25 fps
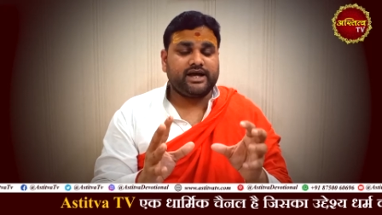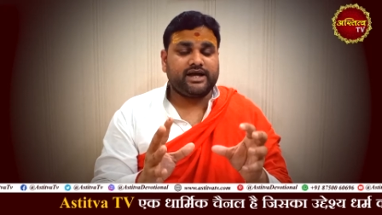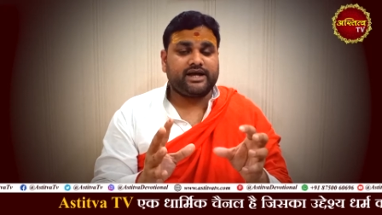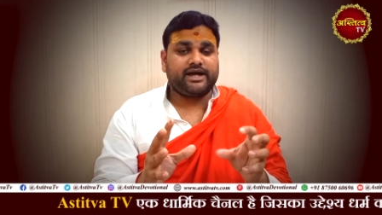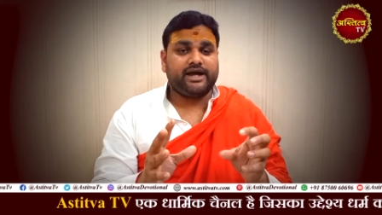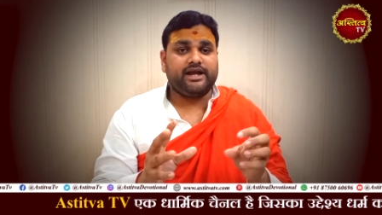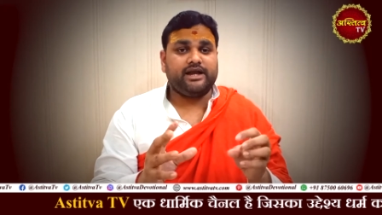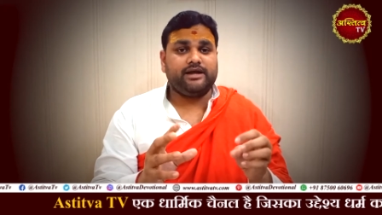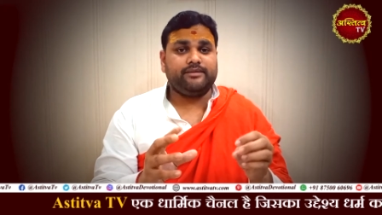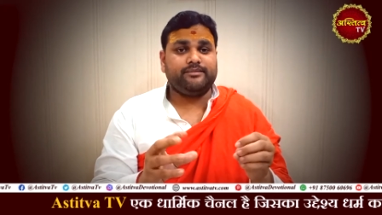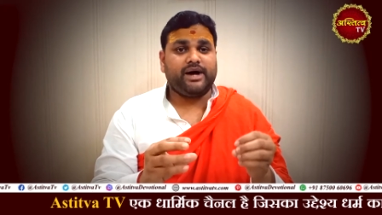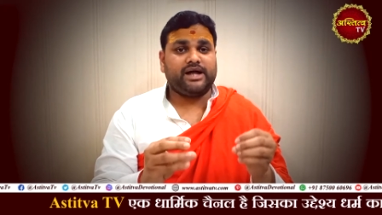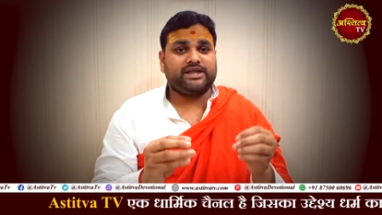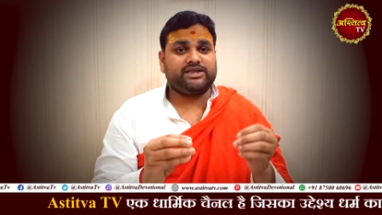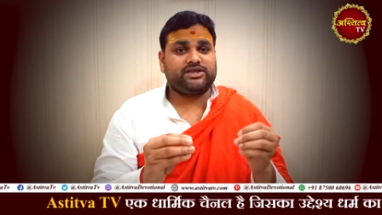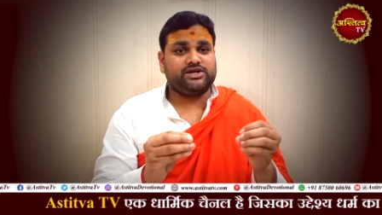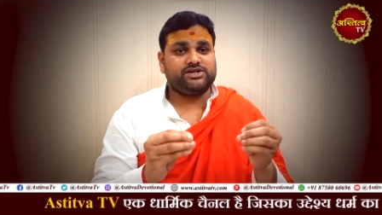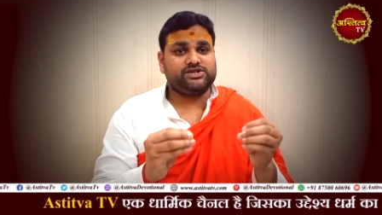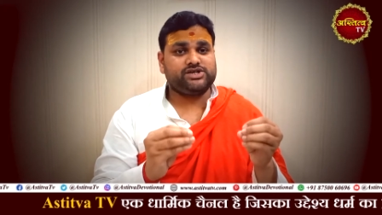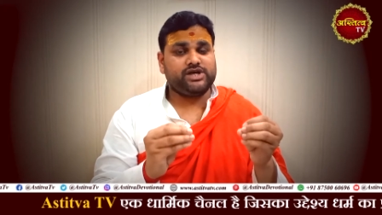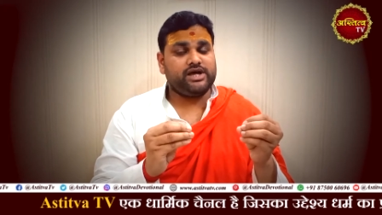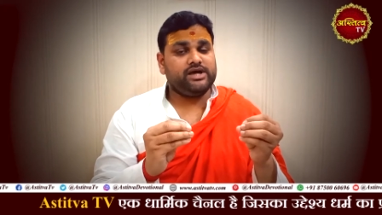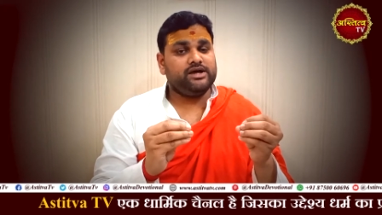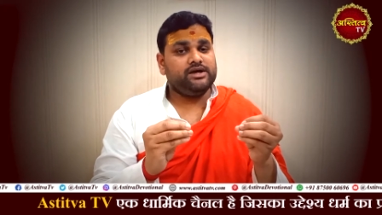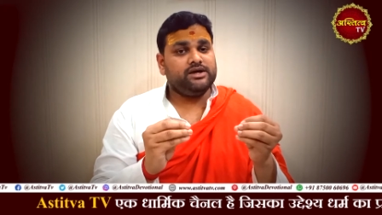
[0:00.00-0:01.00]
के कहने मात्र
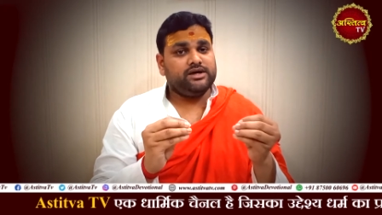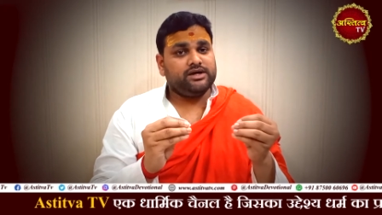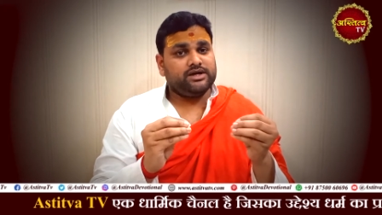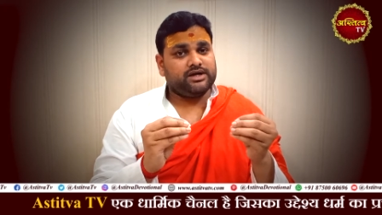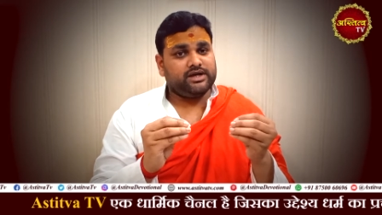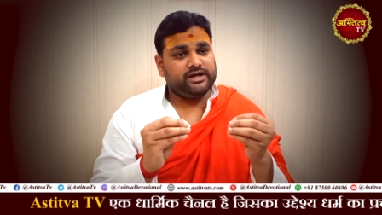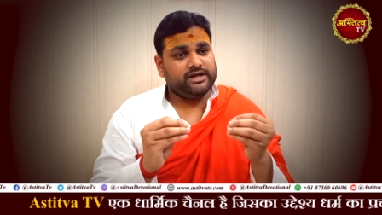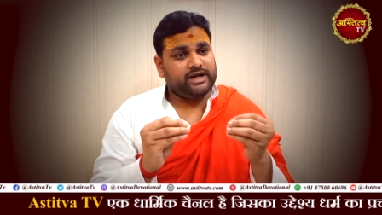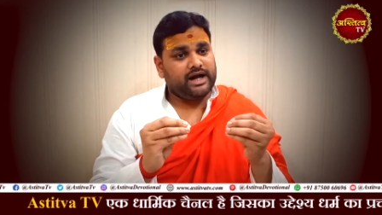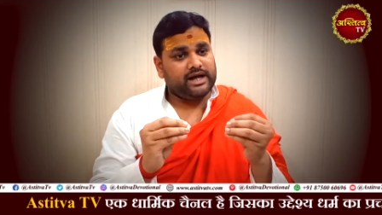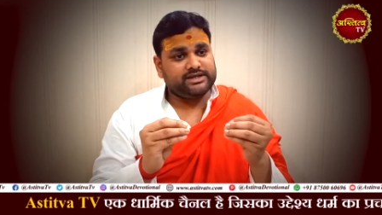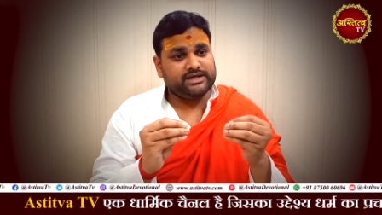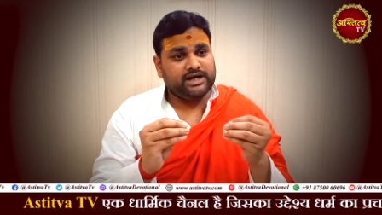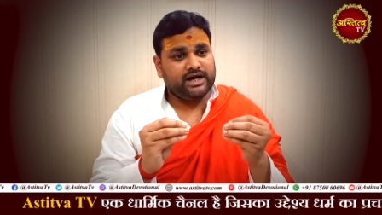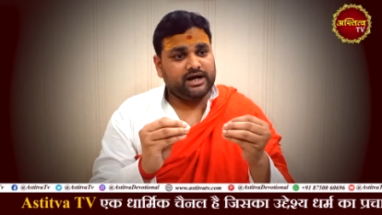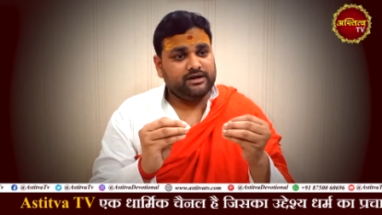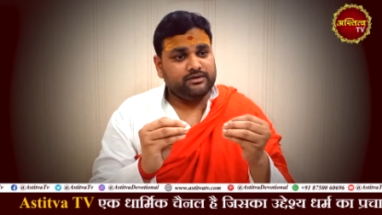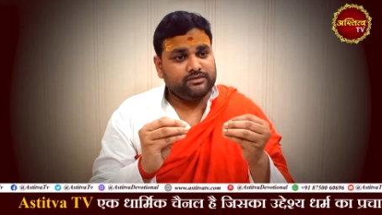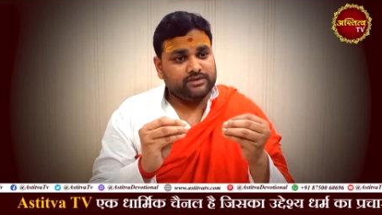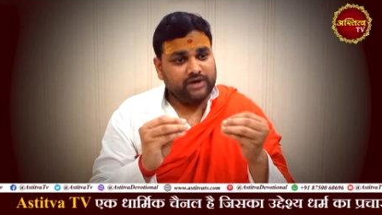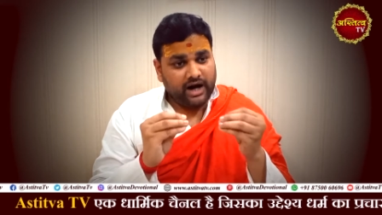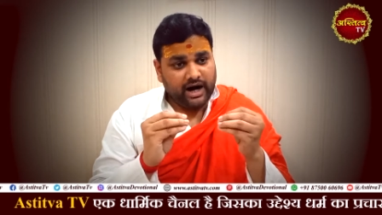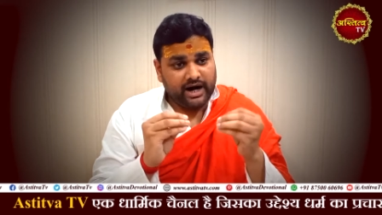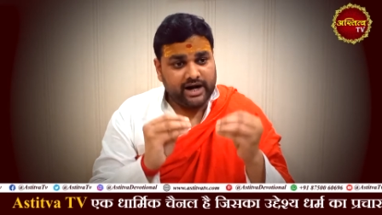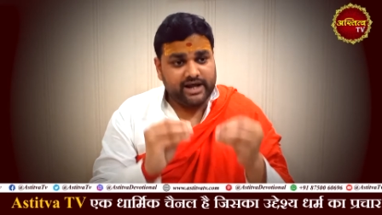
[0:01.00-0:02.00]
से कि राजा
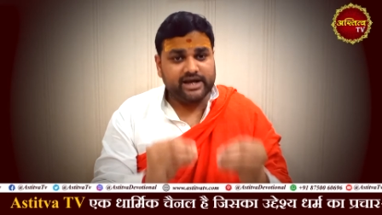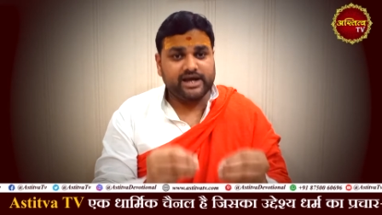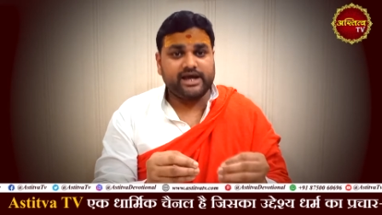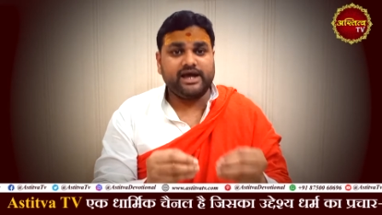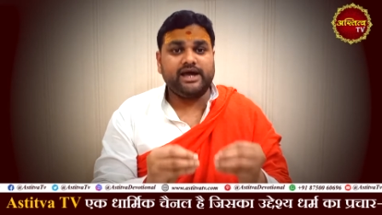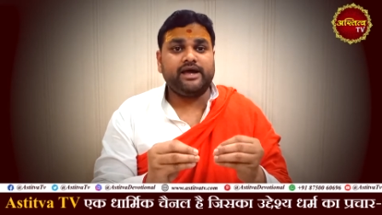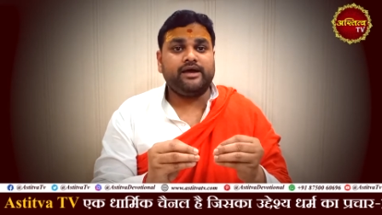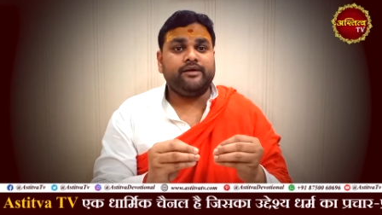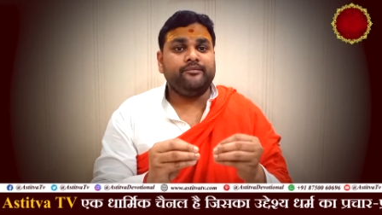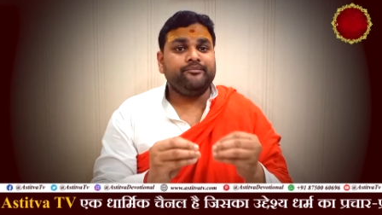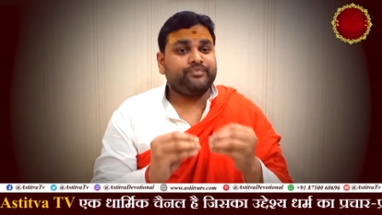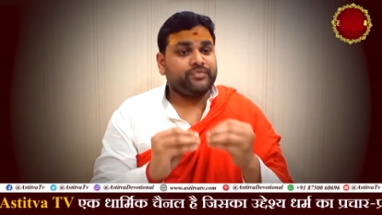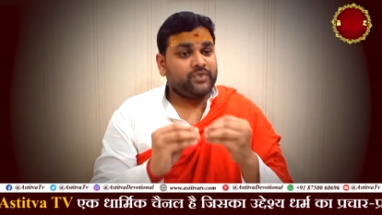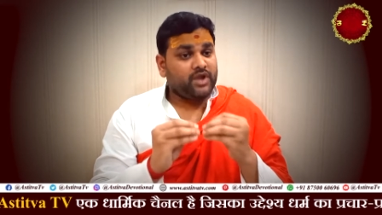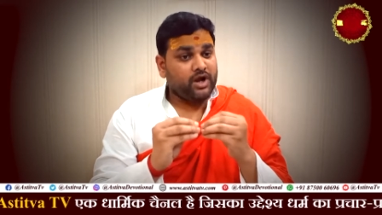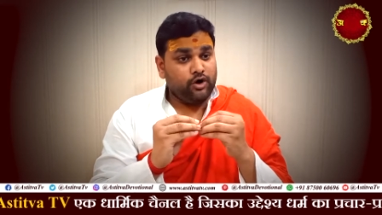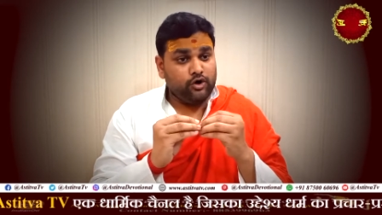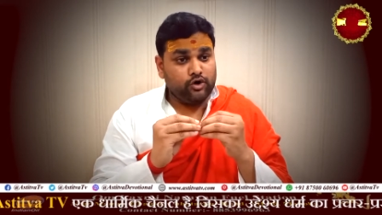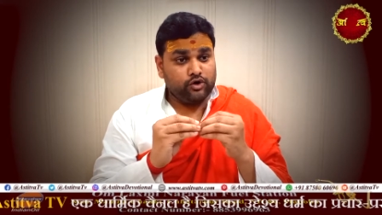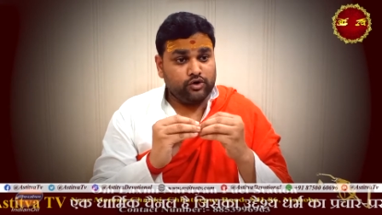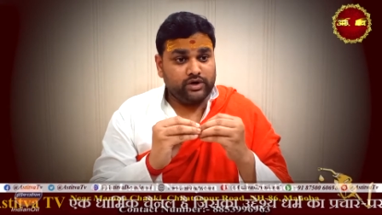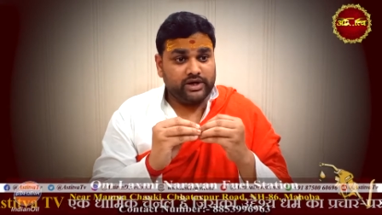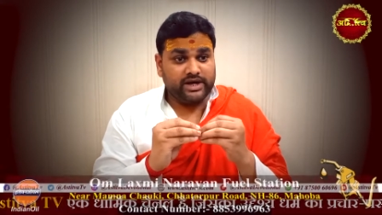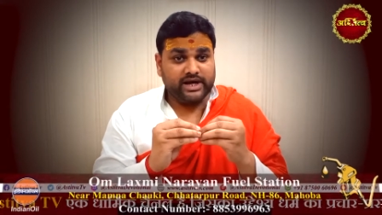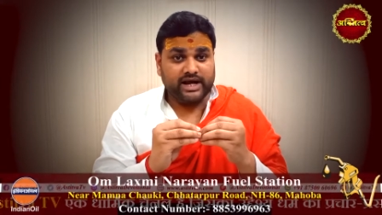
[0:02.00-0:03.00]
अड़ गए
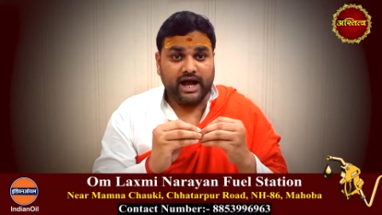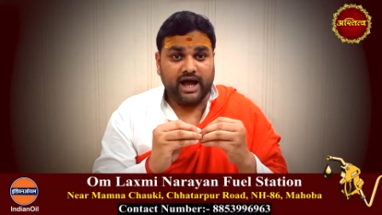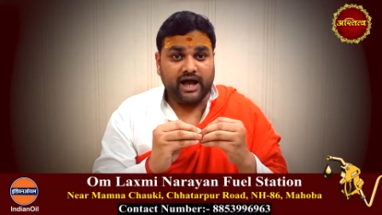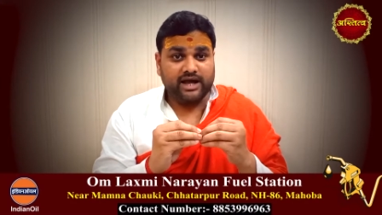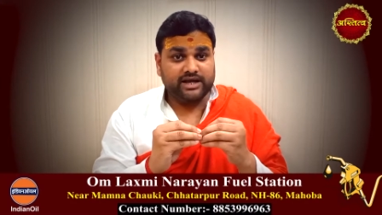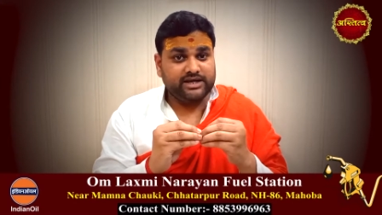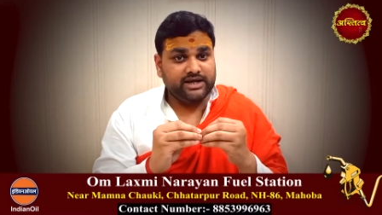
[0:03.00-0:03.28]
और उन्होंने कहा